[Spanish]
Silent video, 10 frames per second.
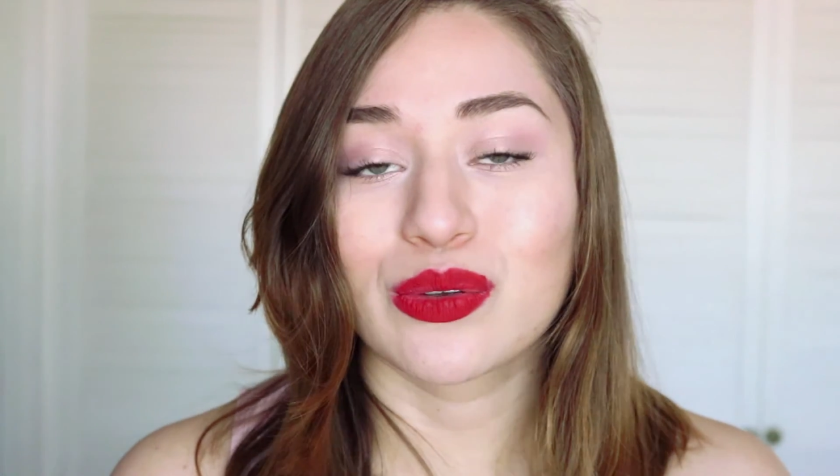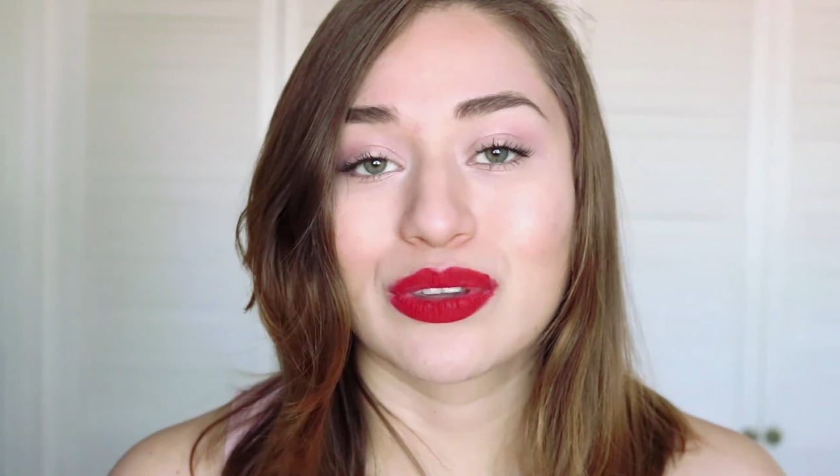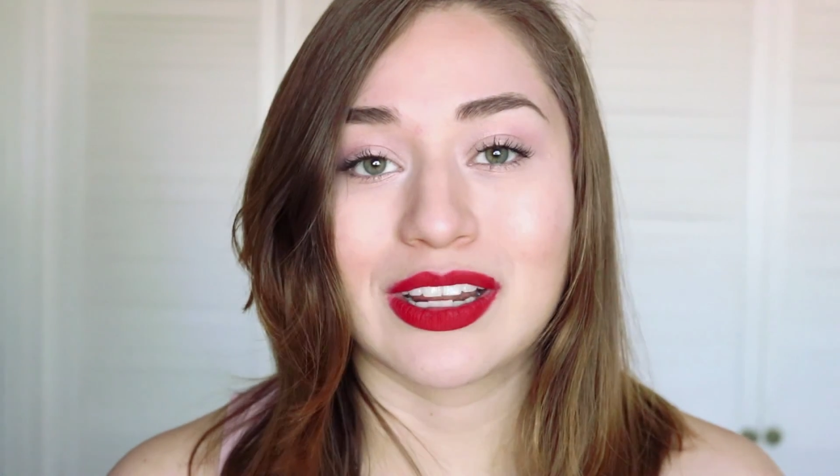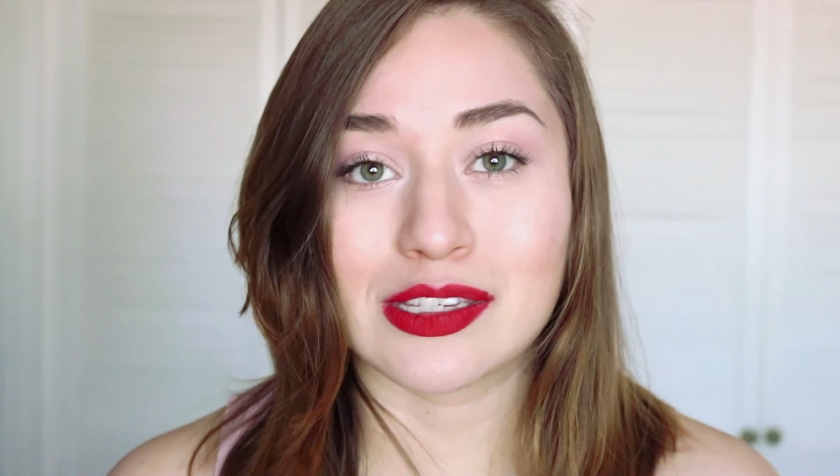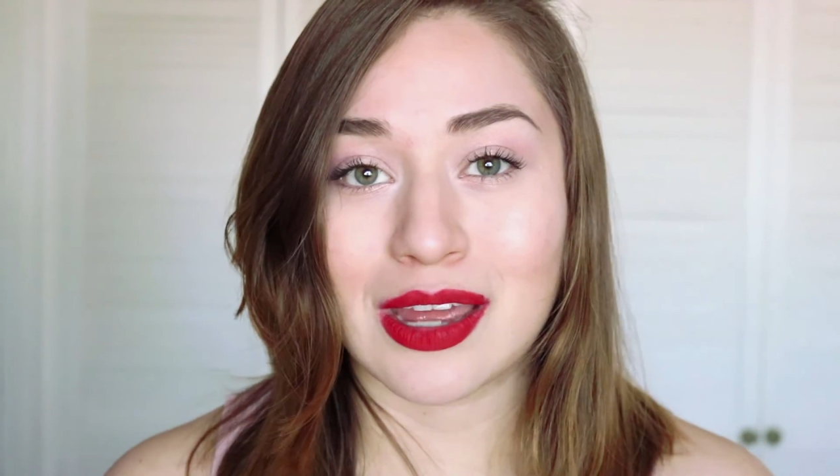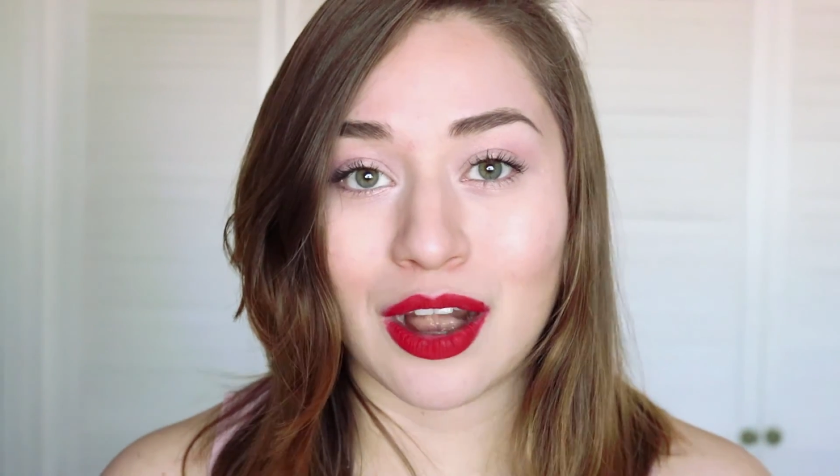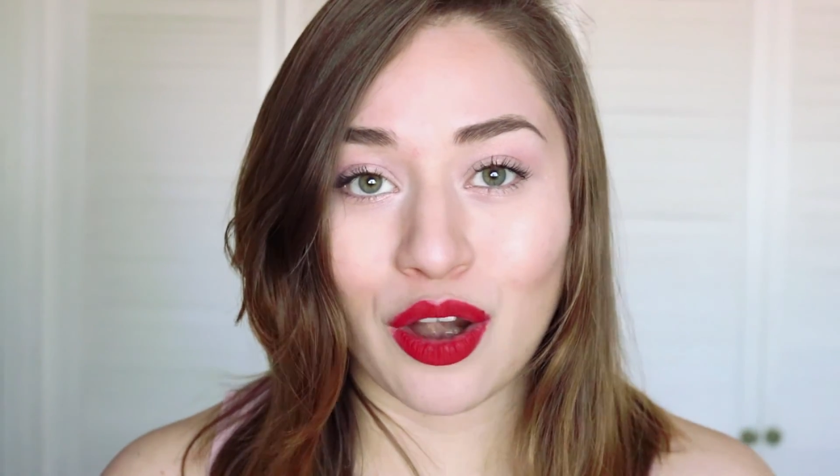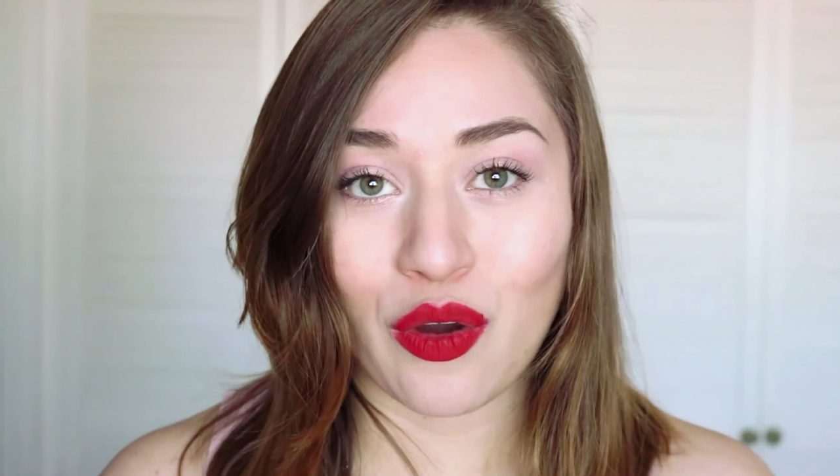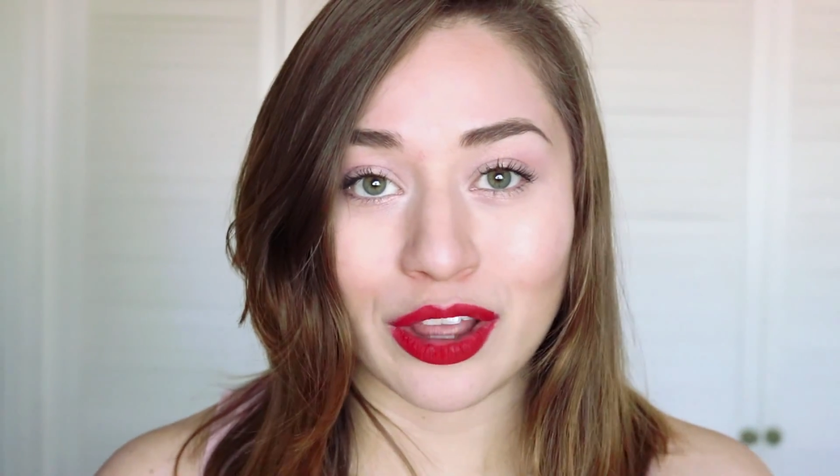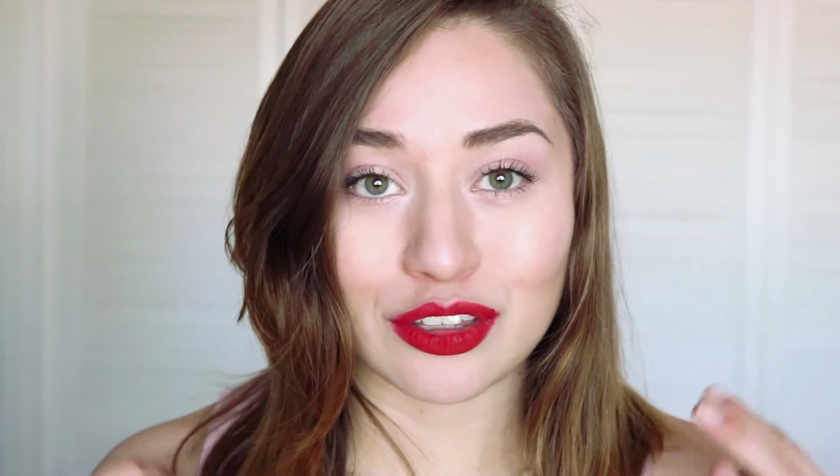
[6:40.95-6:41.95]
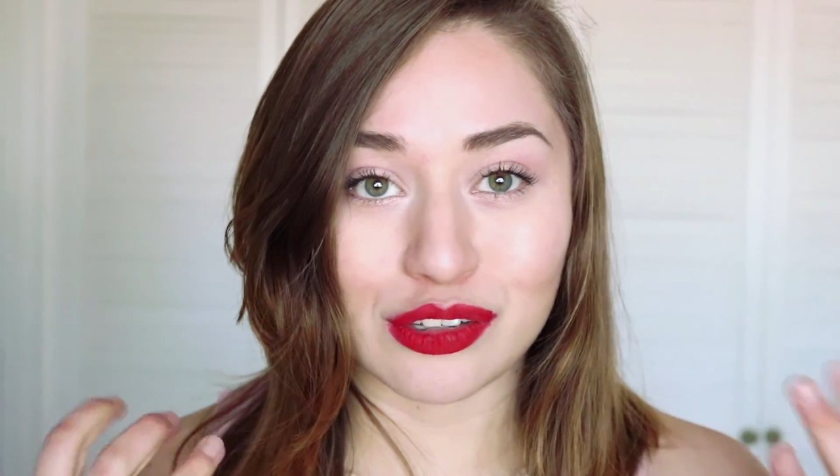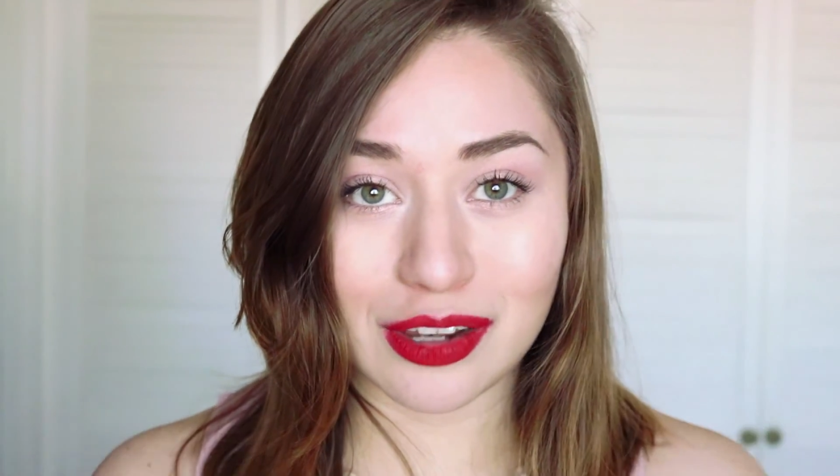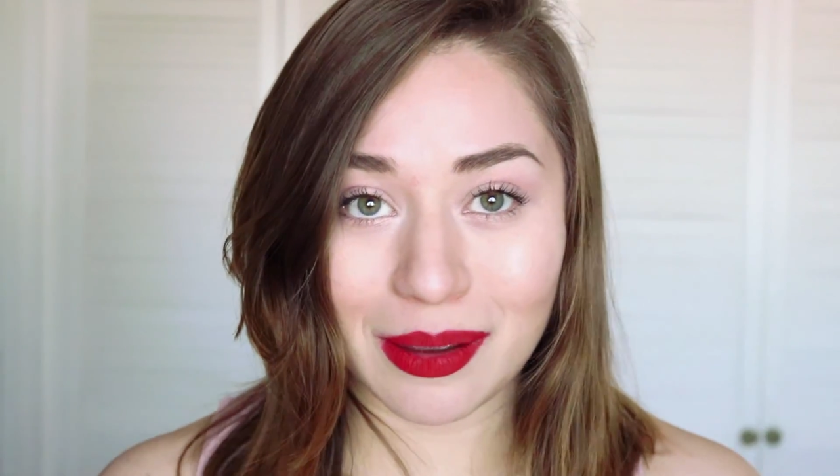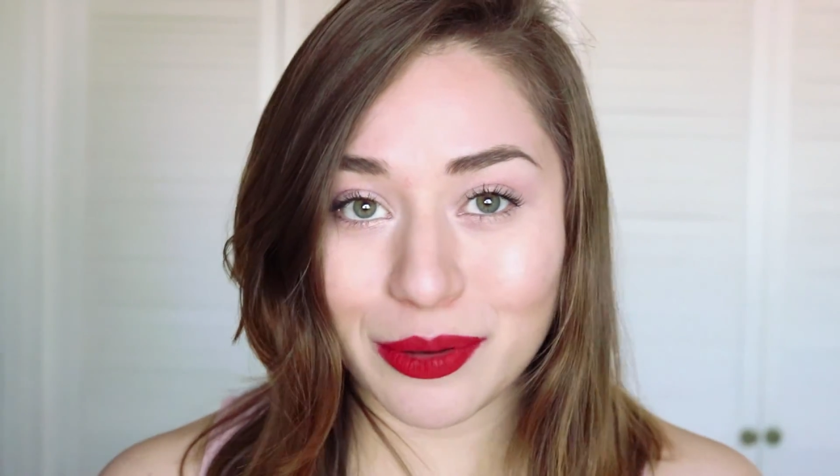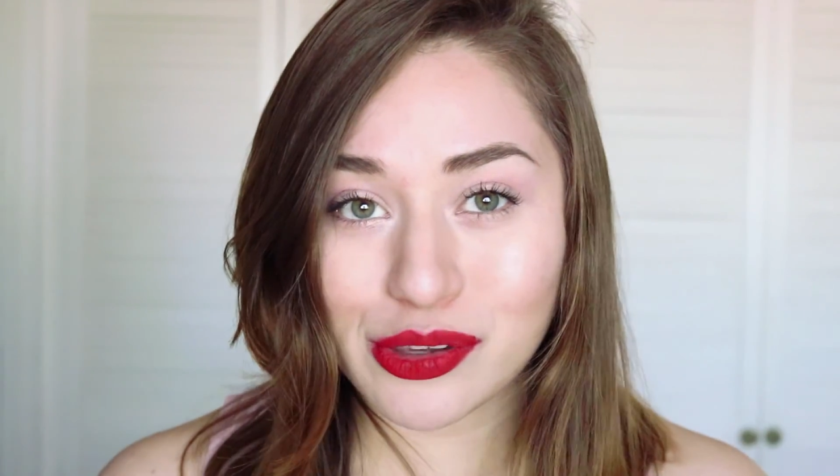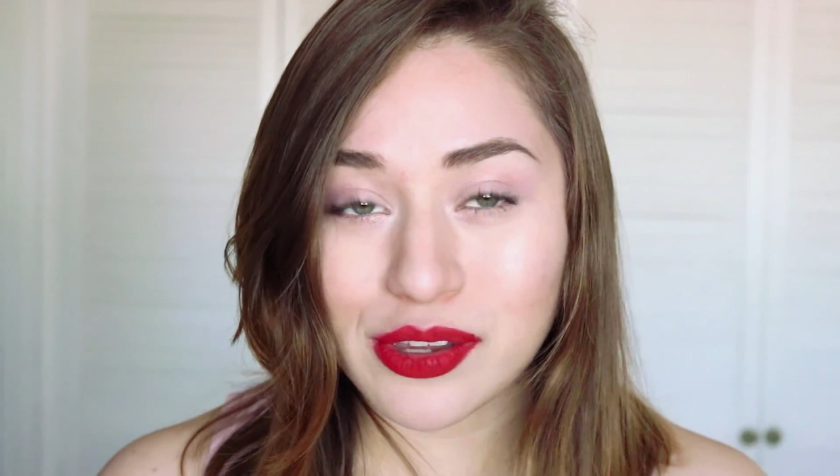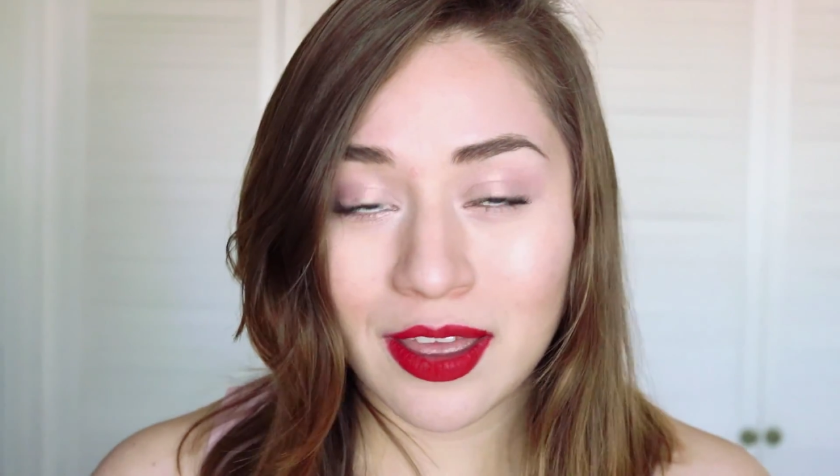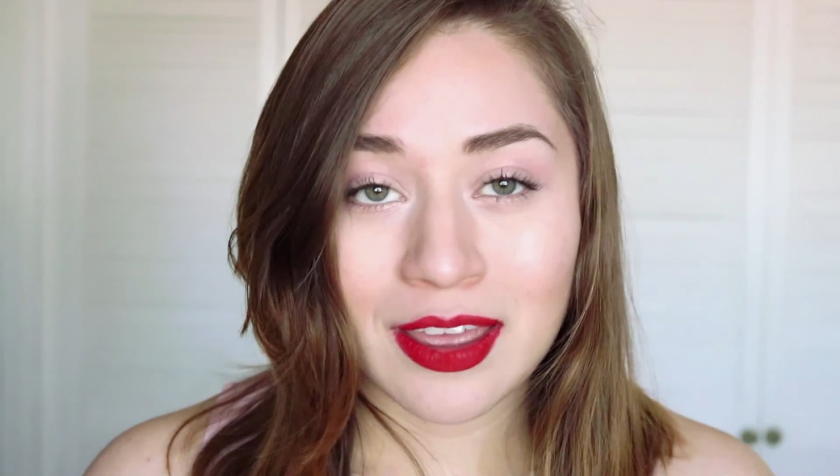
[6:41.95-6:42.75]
utilizarlo en tus labios